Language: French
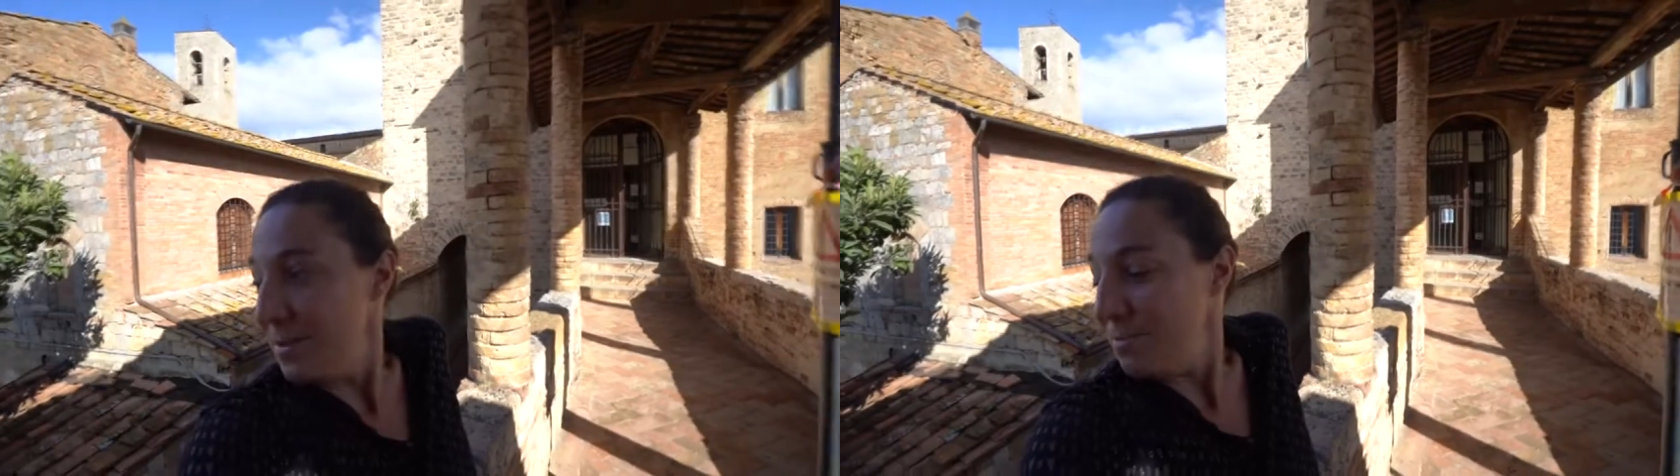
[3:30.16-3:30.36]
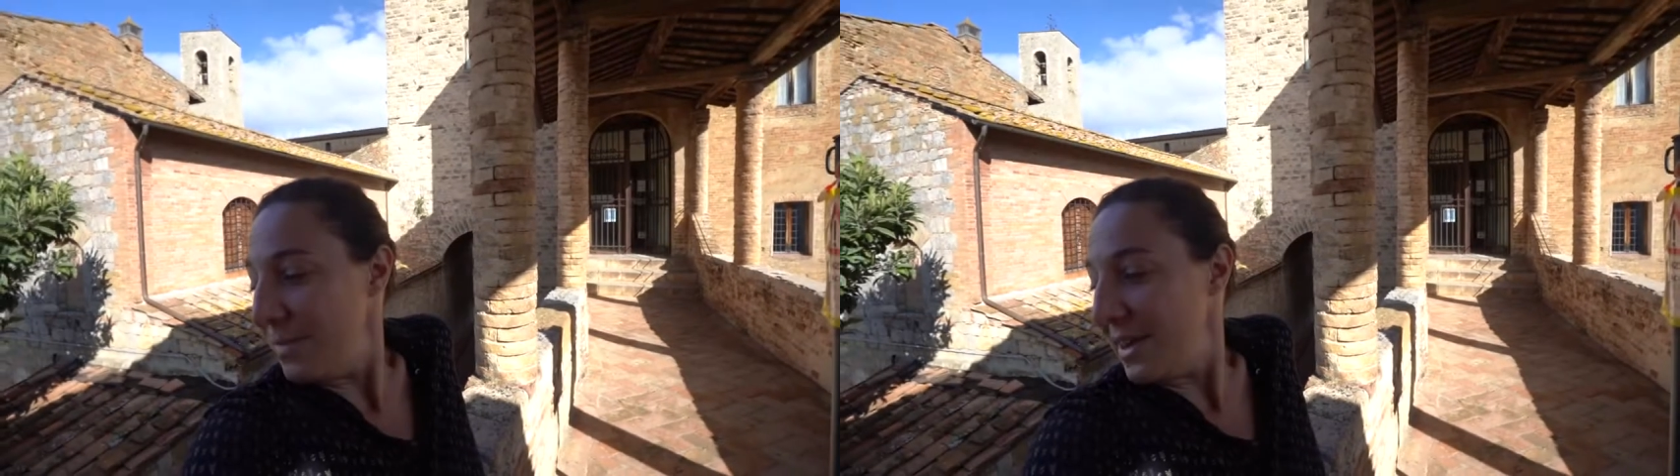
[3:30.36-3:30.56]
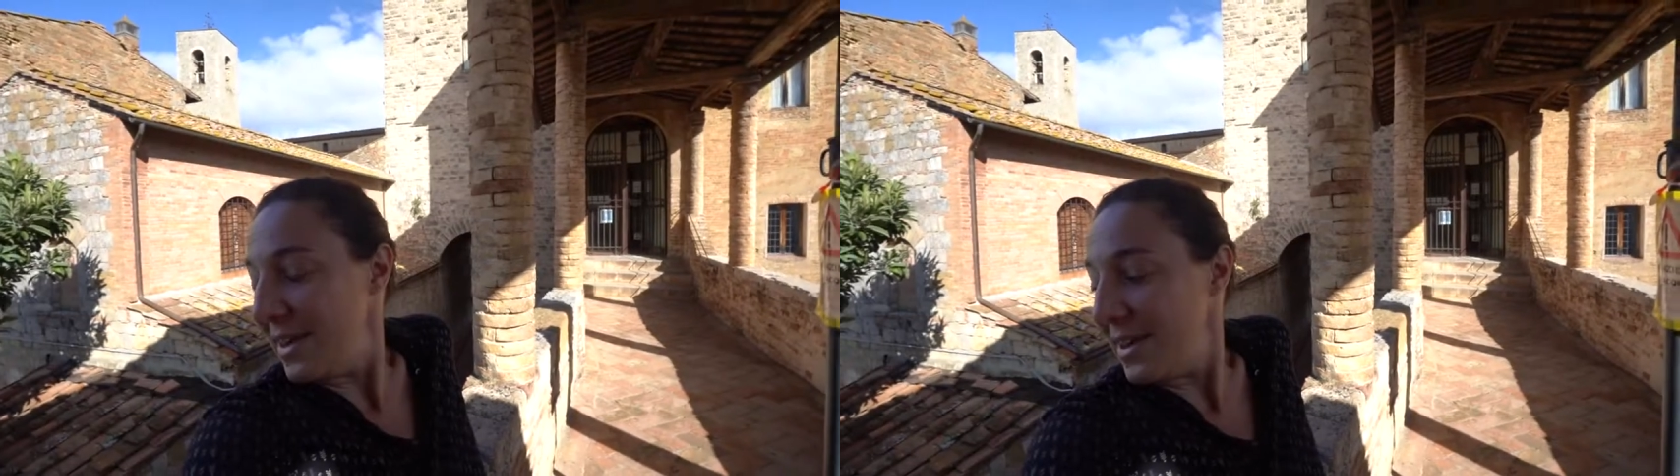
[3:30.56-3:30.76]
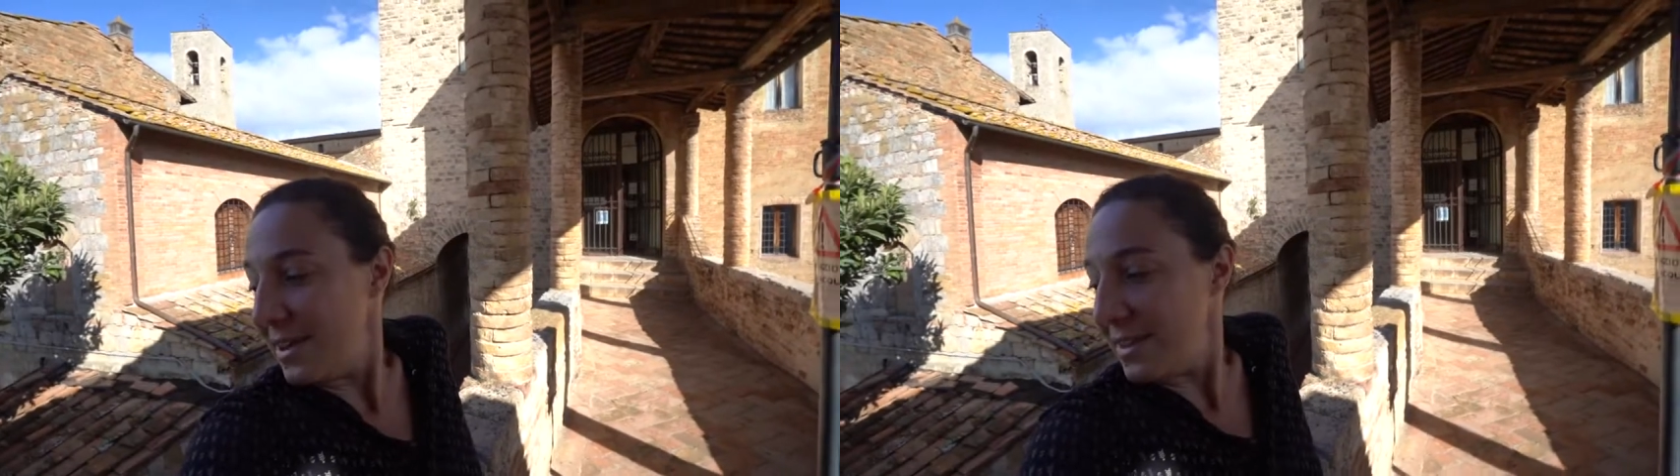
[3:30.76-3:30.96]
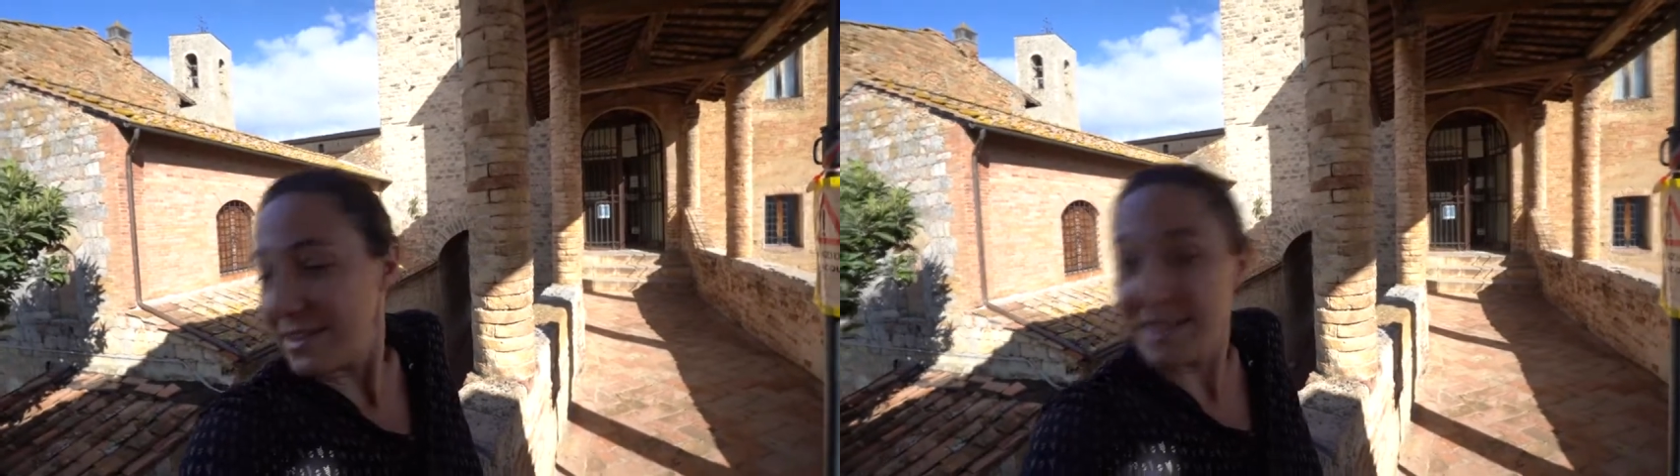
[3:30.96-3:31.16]
Mais
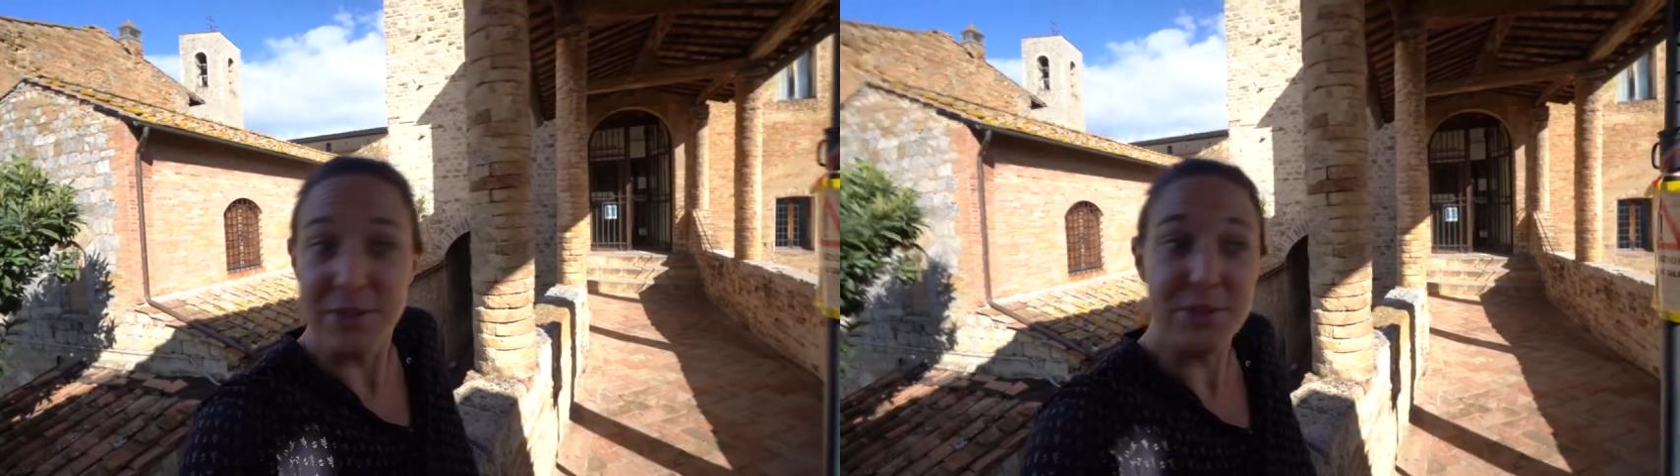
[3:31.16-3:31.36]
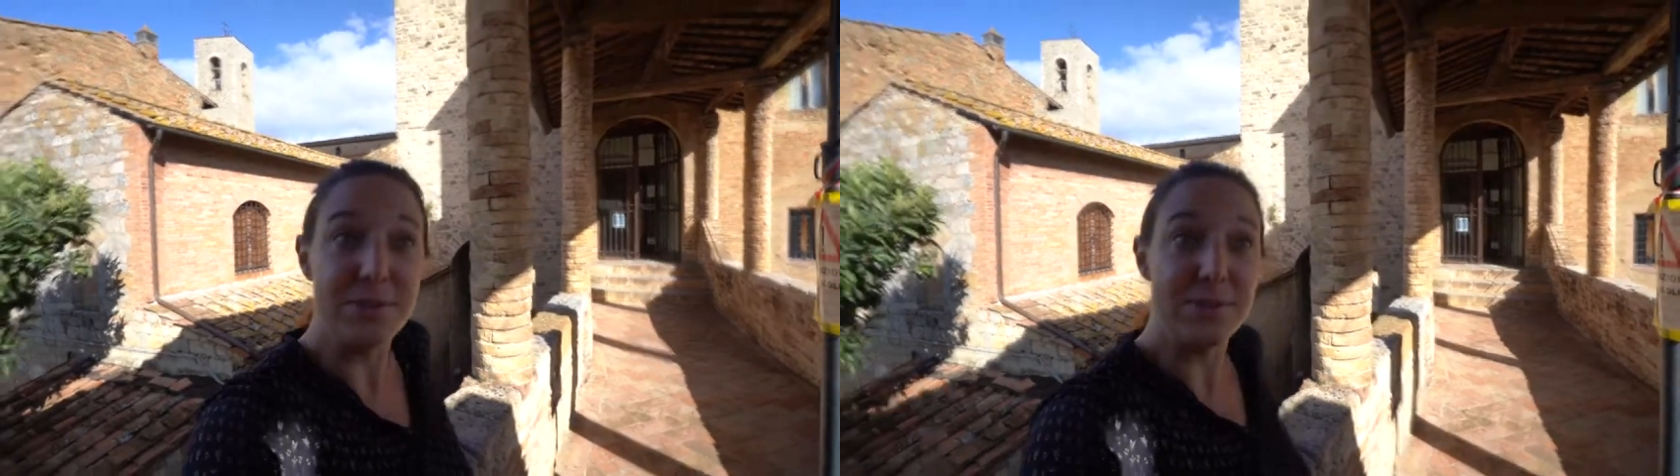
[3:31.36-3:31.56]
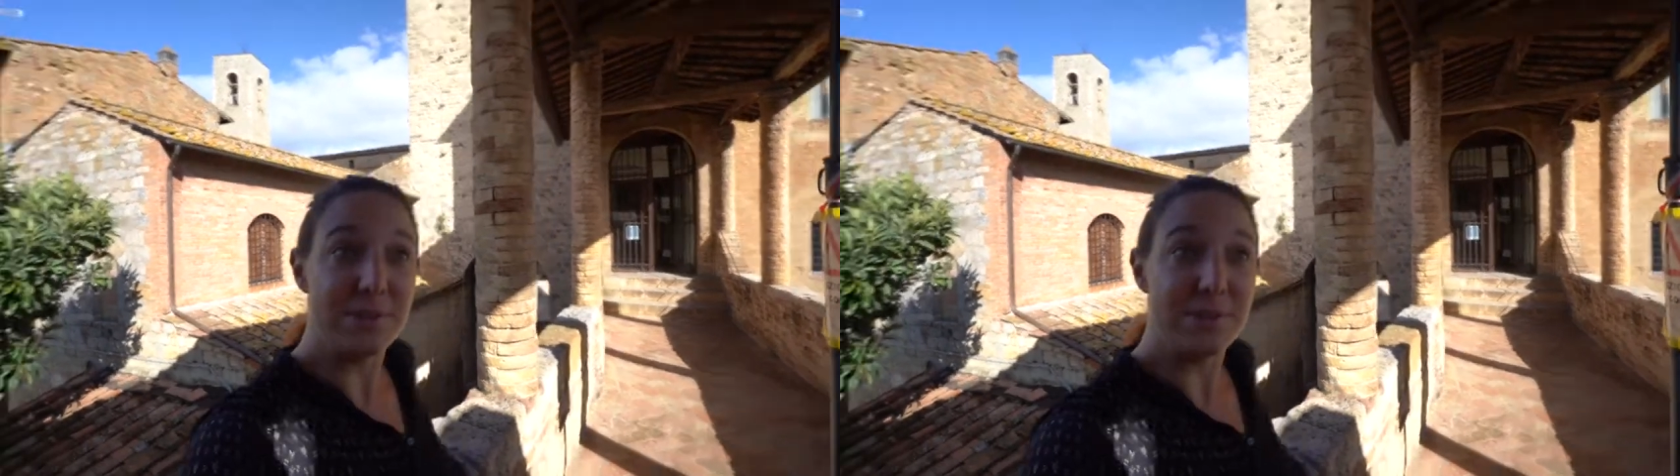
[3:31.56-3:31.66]
sinon,